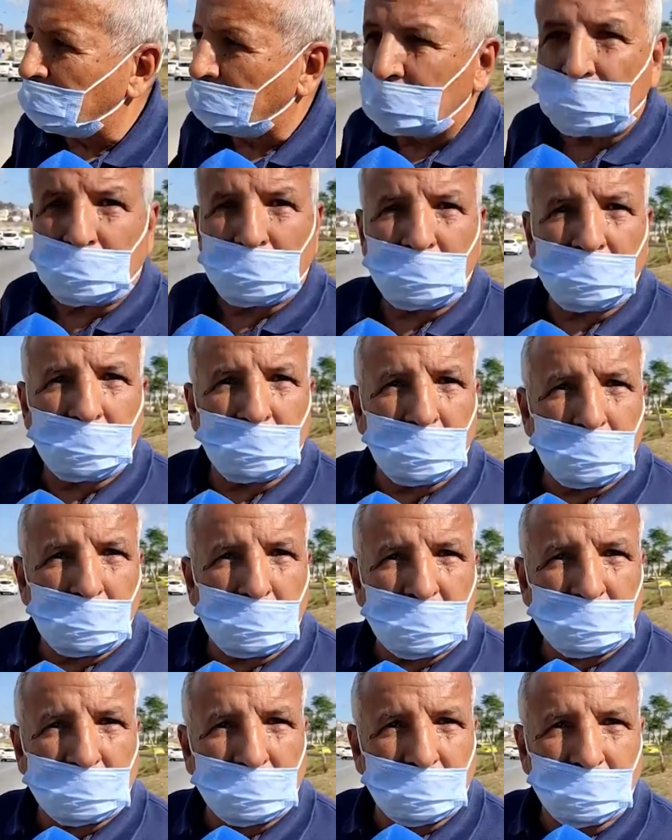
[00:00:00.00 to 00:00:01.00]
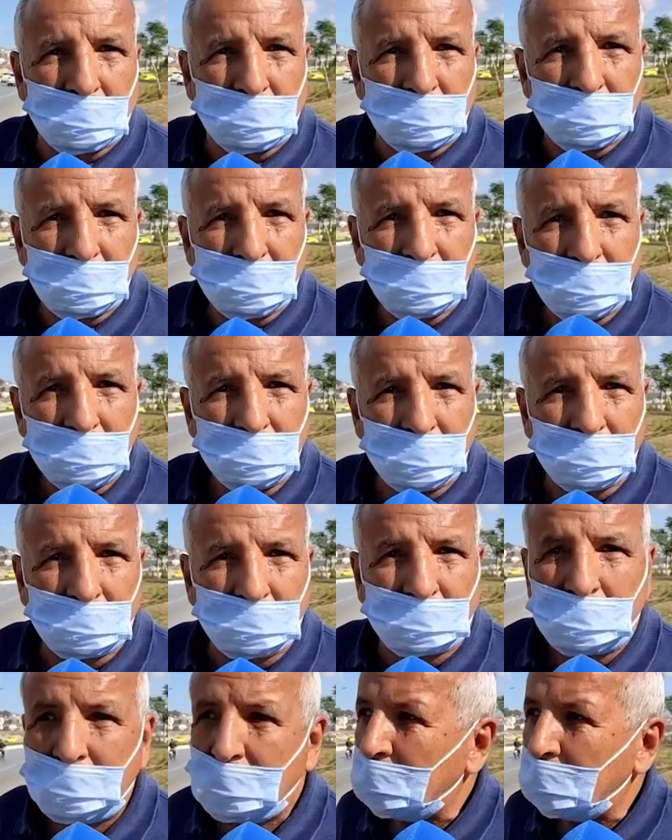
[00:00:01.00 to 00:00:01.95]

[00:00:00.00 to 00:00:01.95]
نديروا اون فهمت